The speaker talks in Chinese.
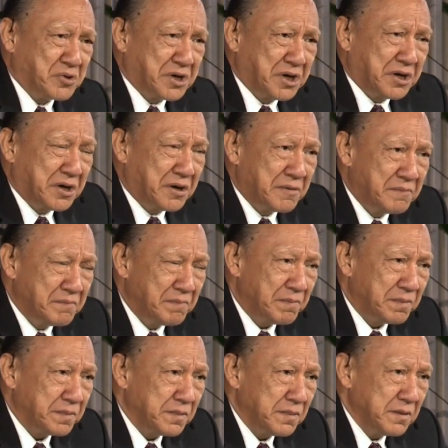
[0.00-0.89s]
割呢？
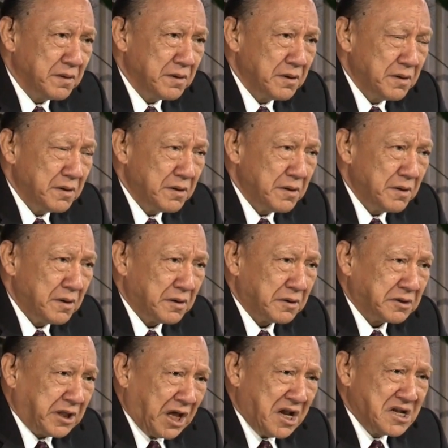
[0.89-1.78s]

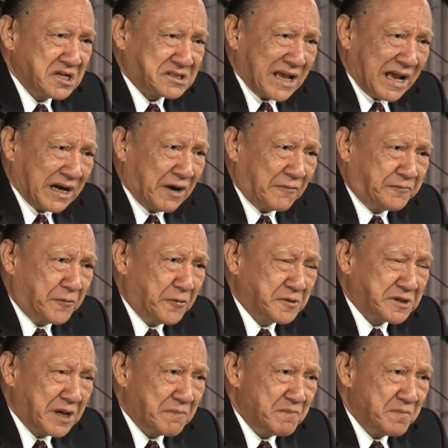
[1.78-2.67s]
第三个
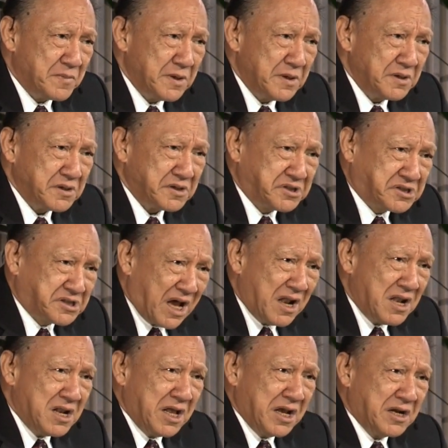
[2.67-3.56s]
附身，
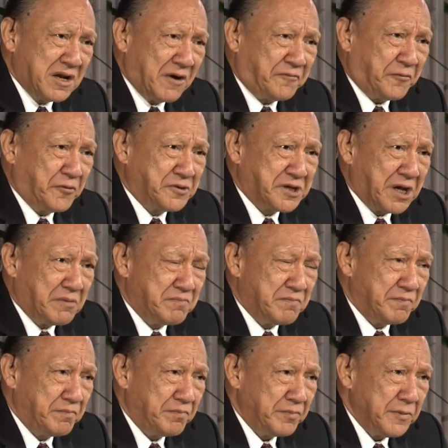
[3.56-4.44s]
圣灵的附
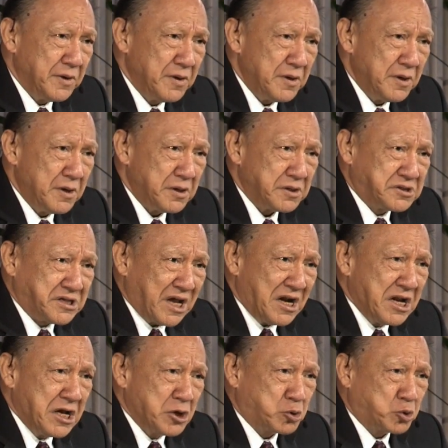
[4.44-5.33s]
身，
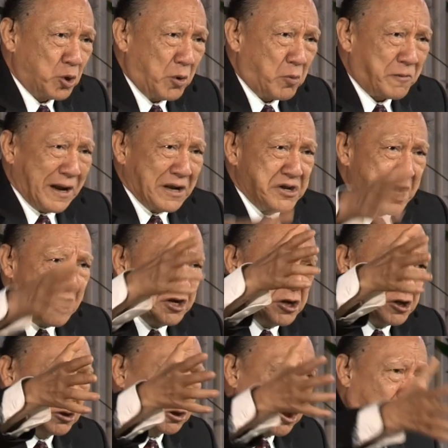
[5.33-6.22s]
圣灵说：“我叫
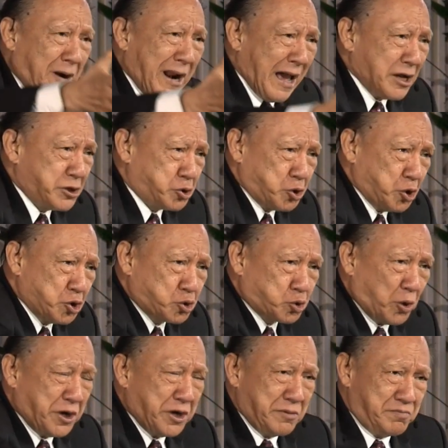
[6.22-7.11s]
你都来取
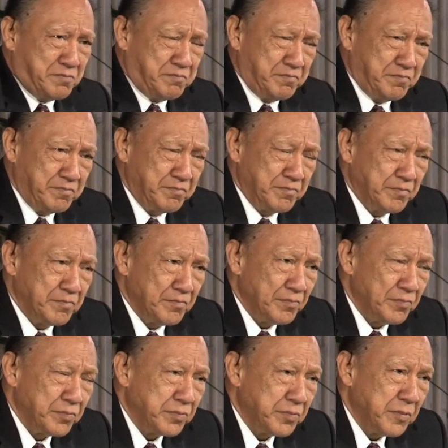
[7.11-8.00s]

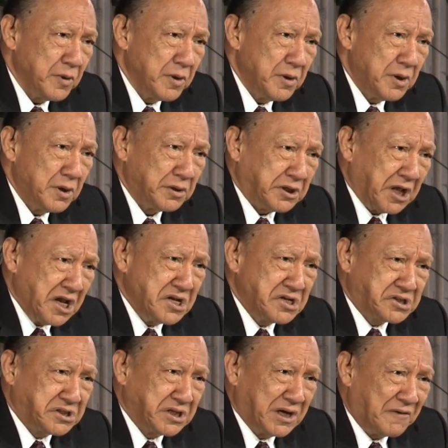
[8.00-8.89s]
水。”第
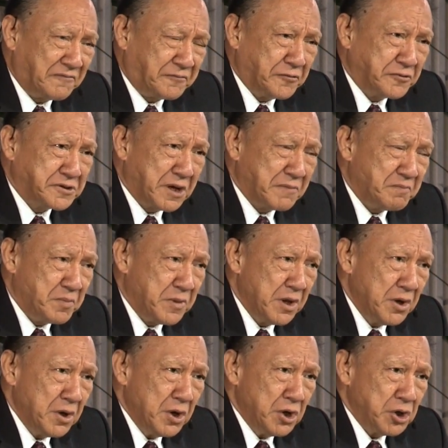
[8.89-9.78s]
四个附身，
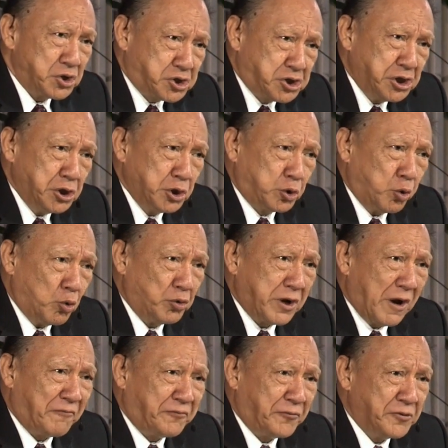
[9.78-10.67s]
使徒
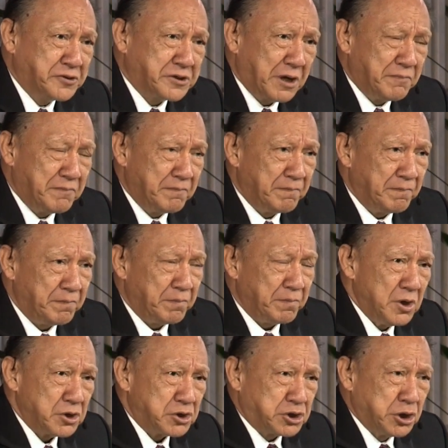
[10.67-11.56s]
的附身，
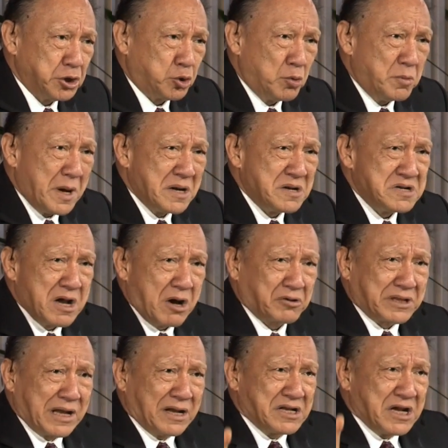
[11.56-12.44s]
使徒们
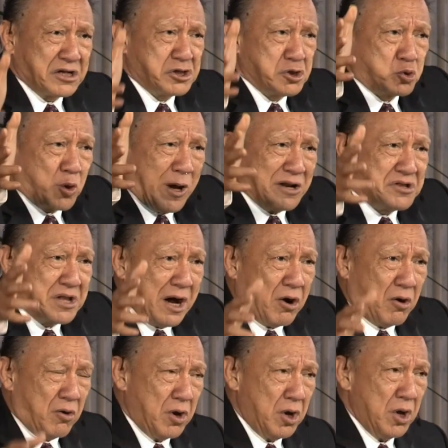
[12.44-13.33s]
要大家去传
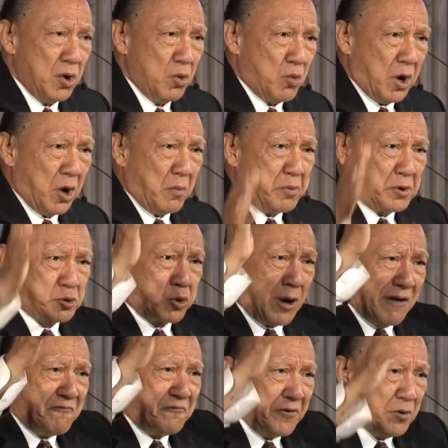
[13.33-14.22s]
道，我若不
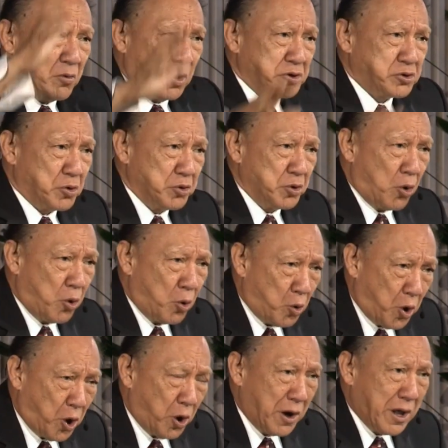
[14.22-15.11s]
传福音，我就有
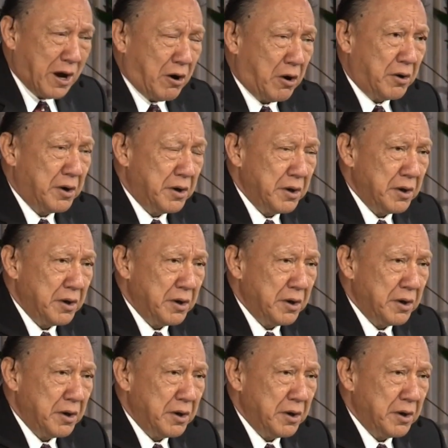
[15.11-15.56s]
祸了。